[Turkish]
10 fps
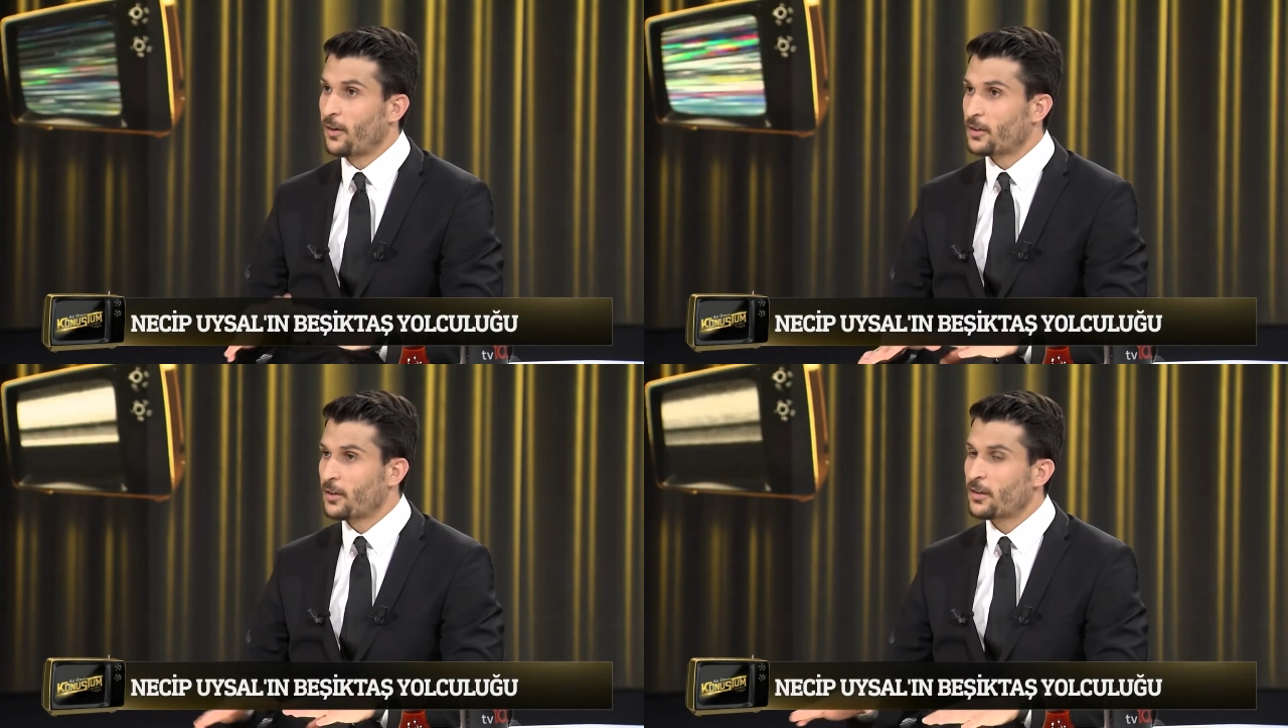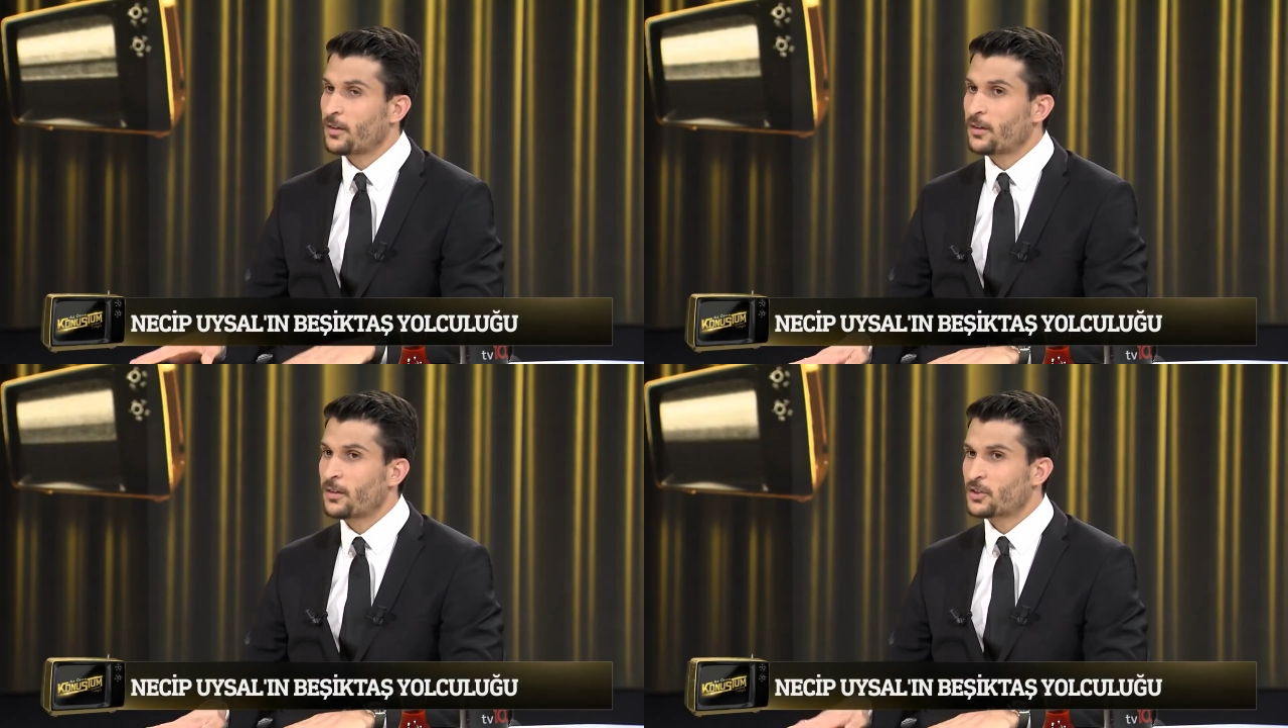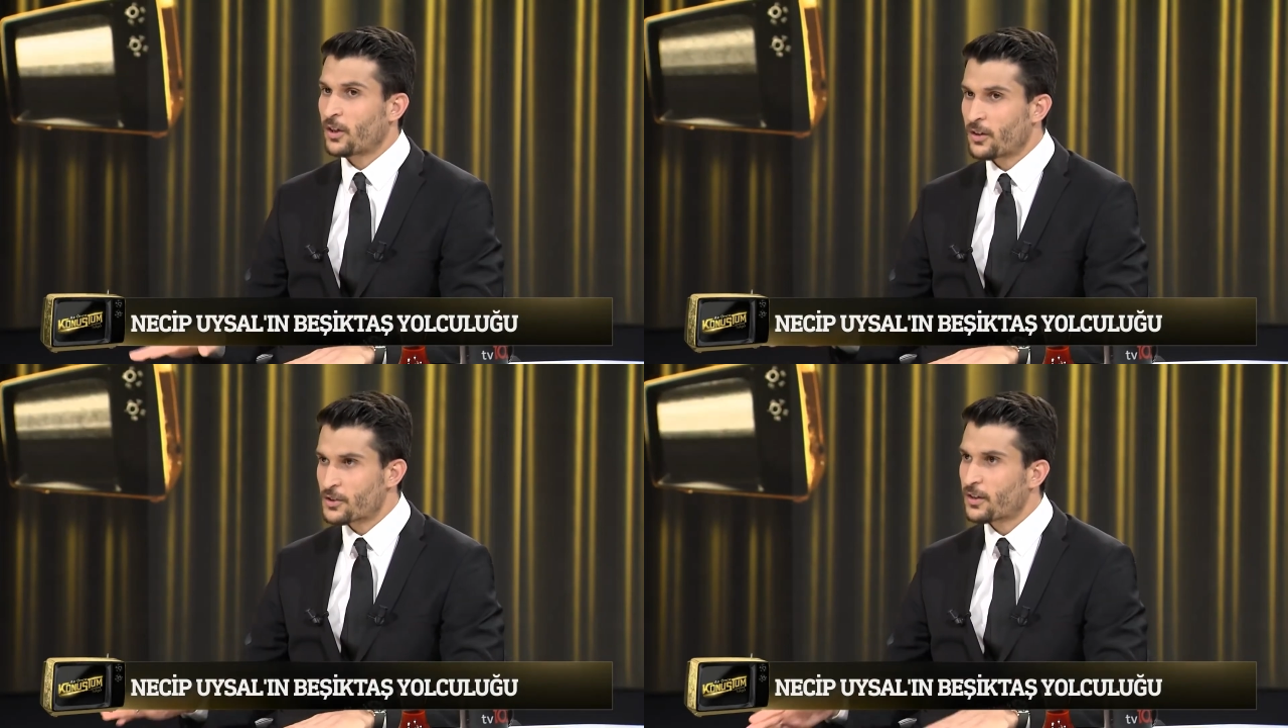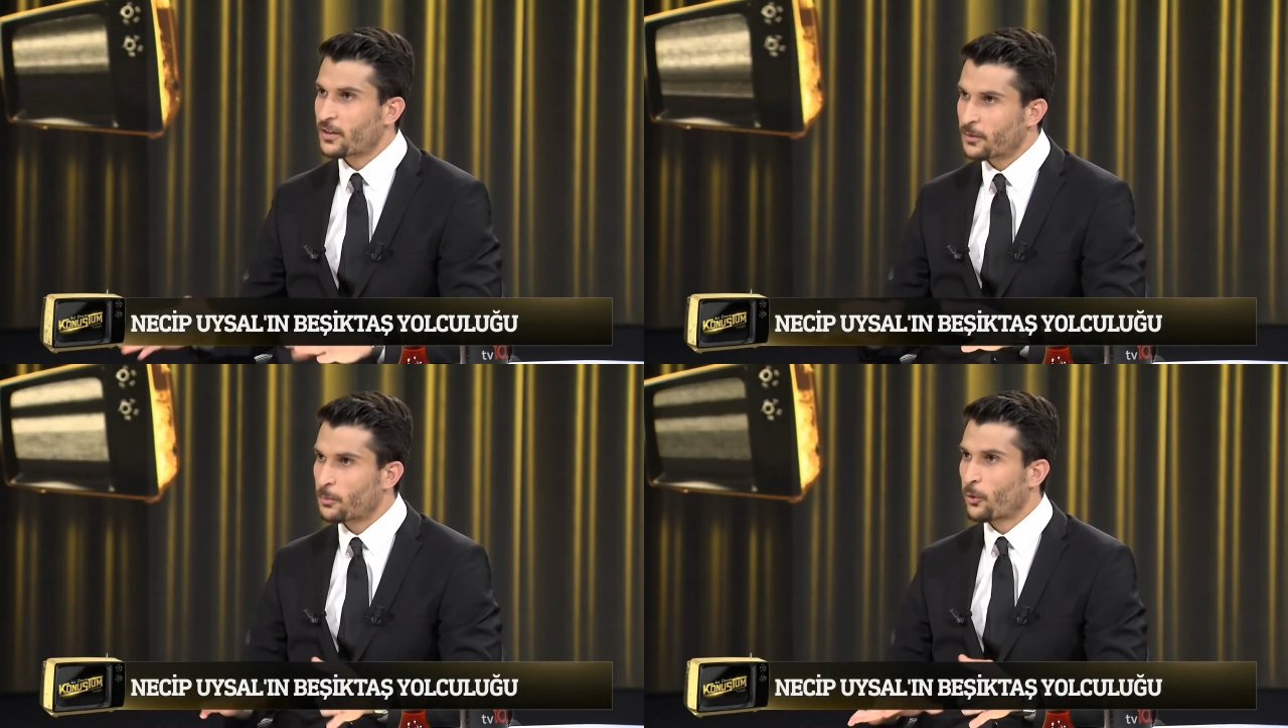E,
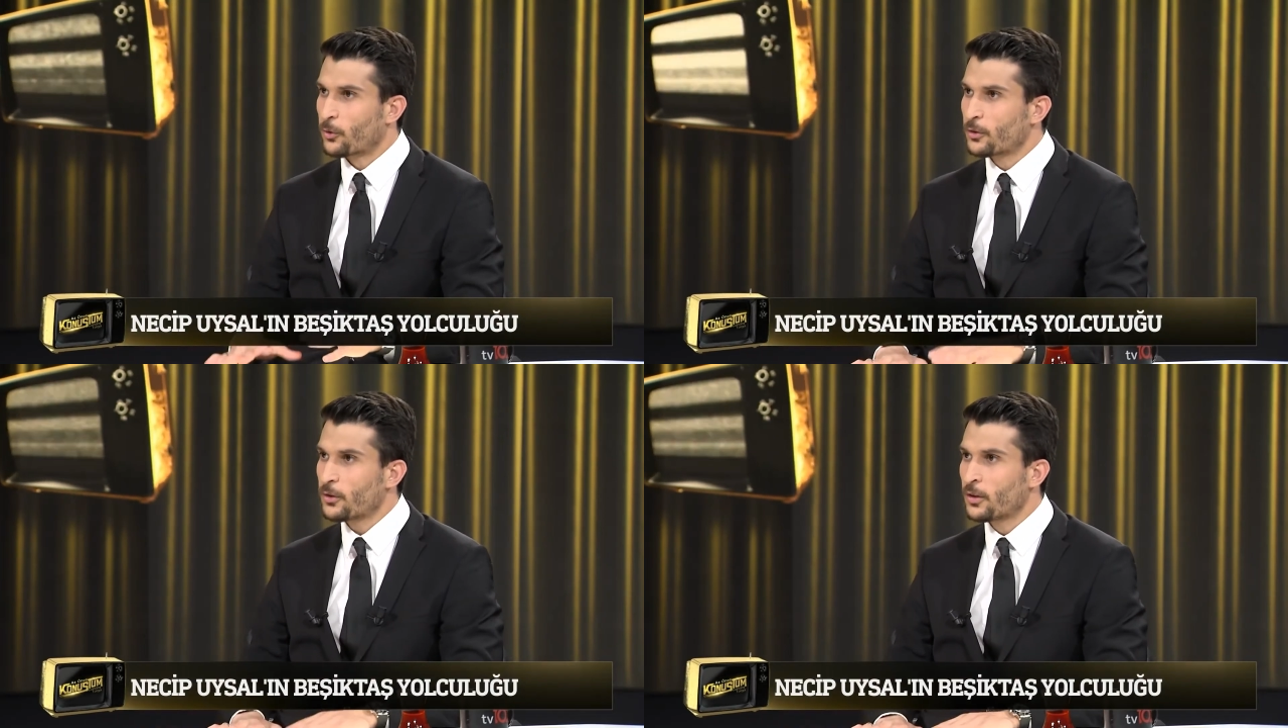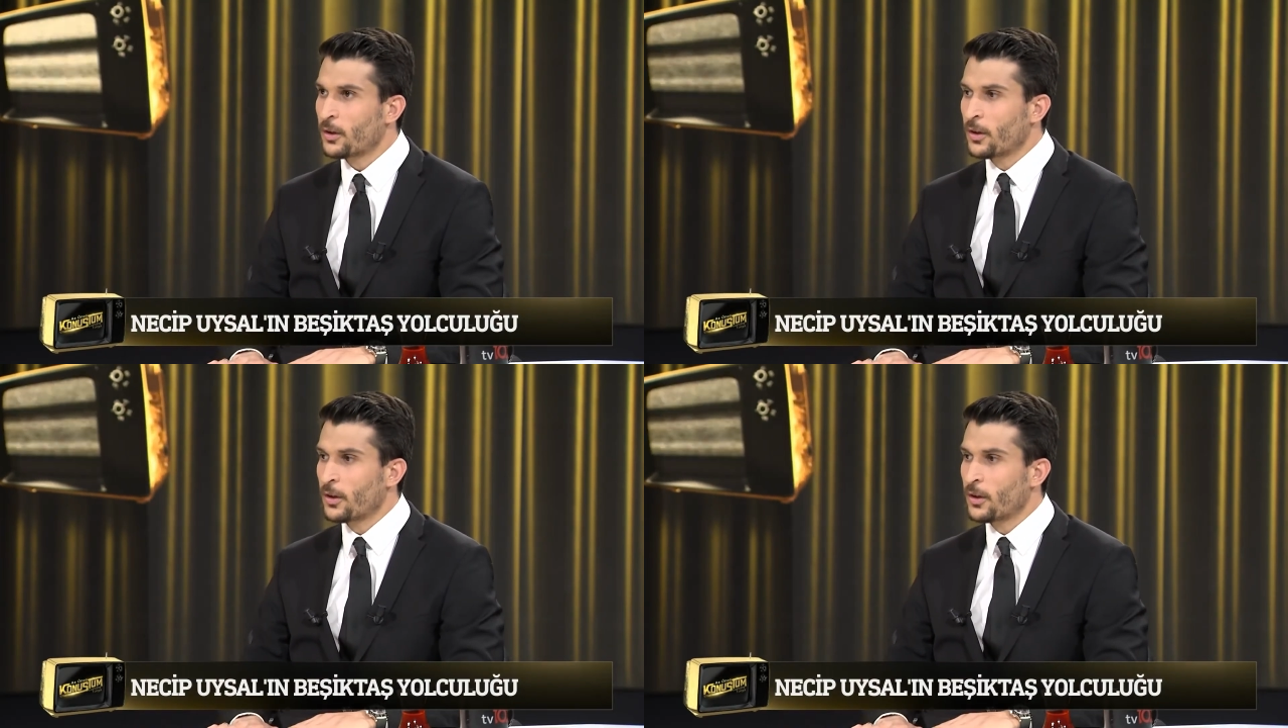çağıracak gibi oldu.